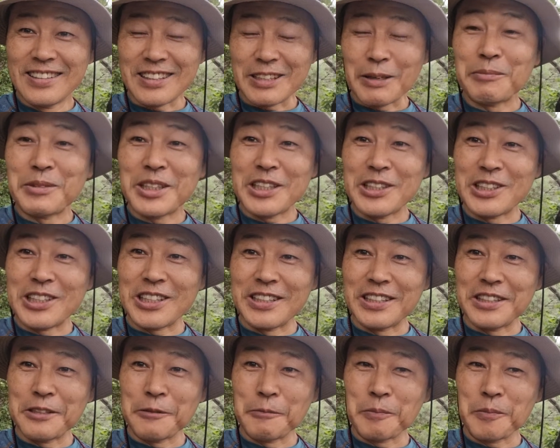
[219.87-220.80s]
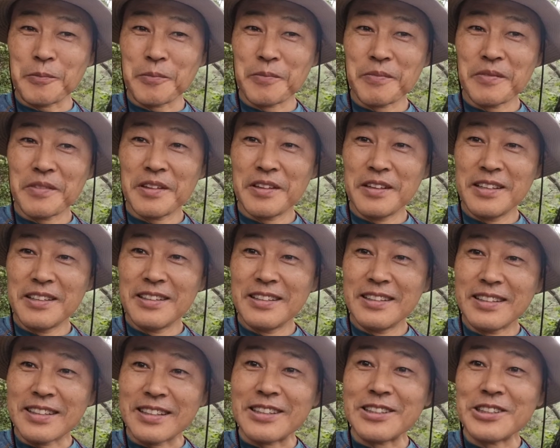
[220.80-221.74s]
잠재의식은
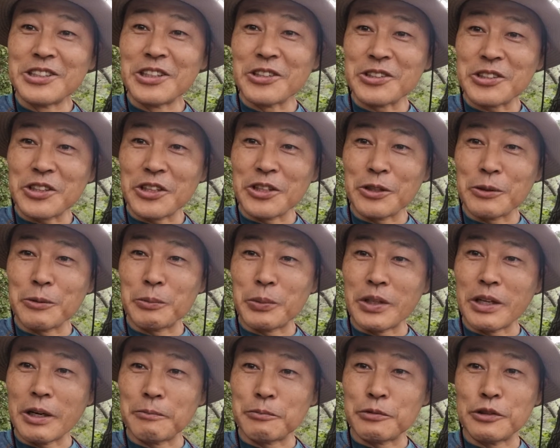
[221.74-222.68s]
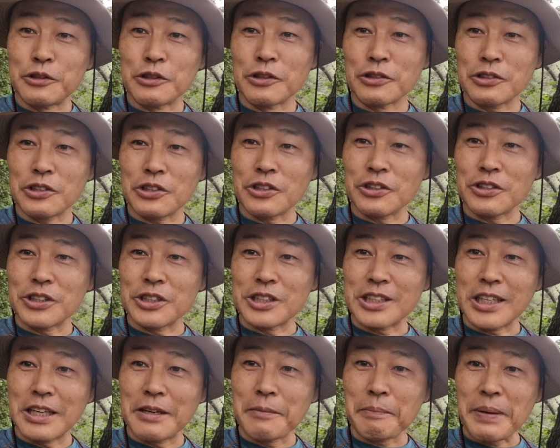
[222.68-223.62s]
긍정적인 것보다 부정적인
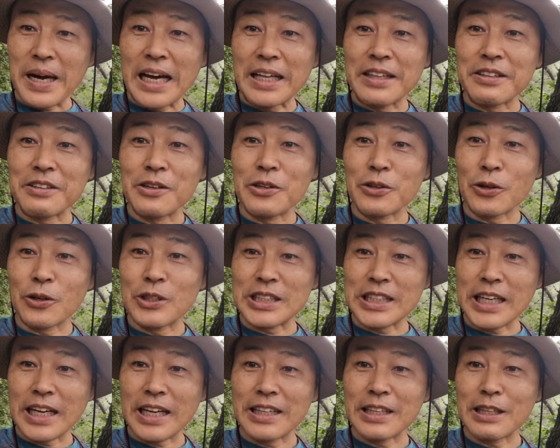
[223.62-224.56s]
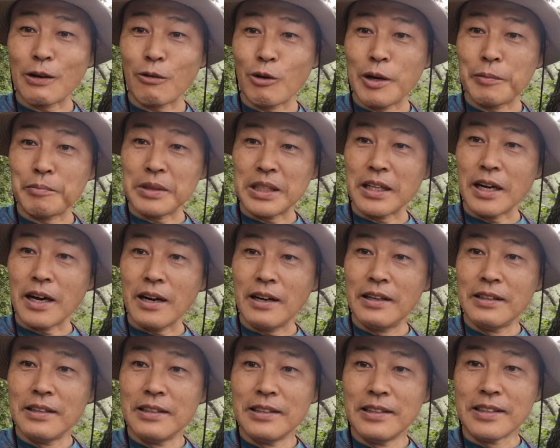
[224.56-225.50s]
것에 반응을 더 잘한다고 합니다.
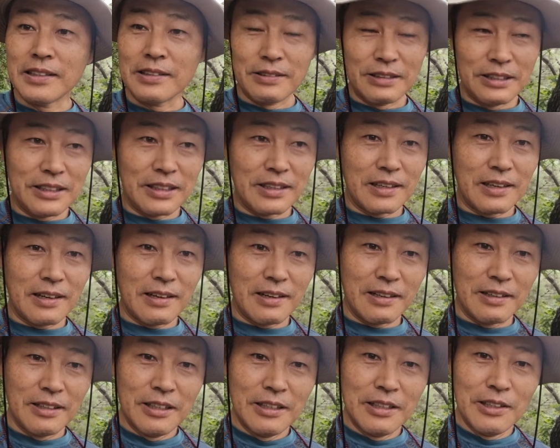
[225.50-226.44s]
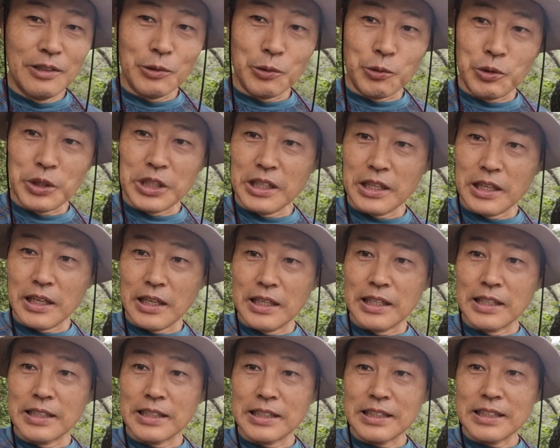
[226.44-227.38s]
그러니까
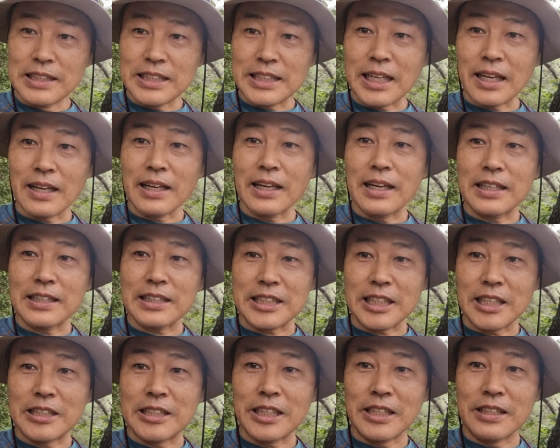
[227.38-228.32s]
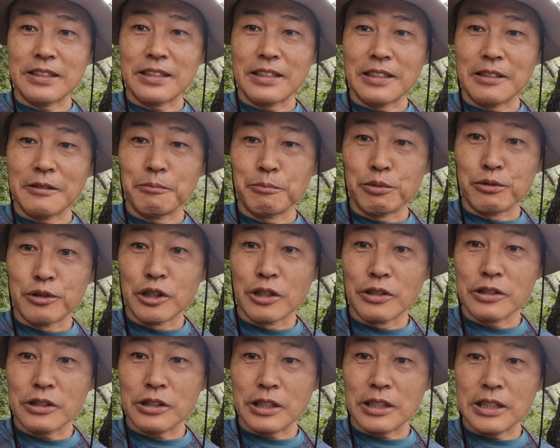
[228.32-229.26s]
우리가 생각 자체를
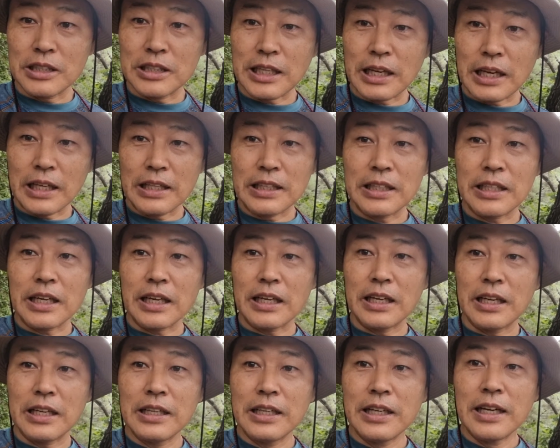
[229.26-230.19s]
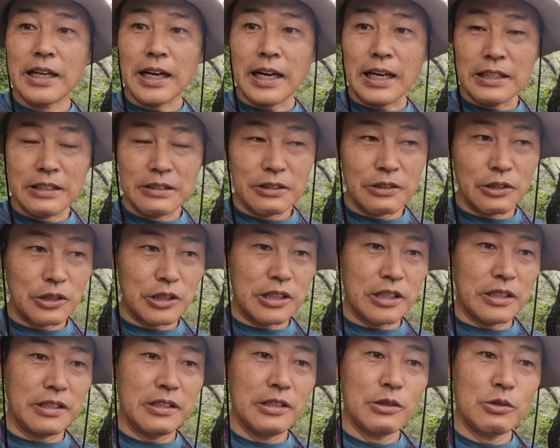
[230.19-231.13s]
부정적이지 않게 하는
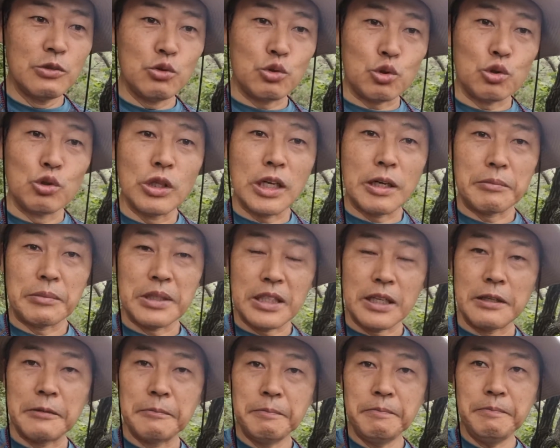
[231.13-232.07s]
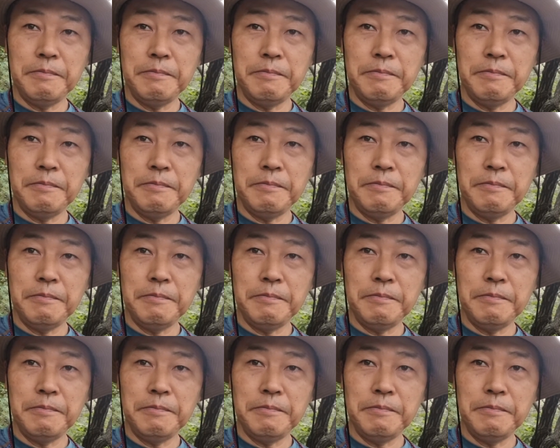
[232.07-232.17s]
것이 중요합니다.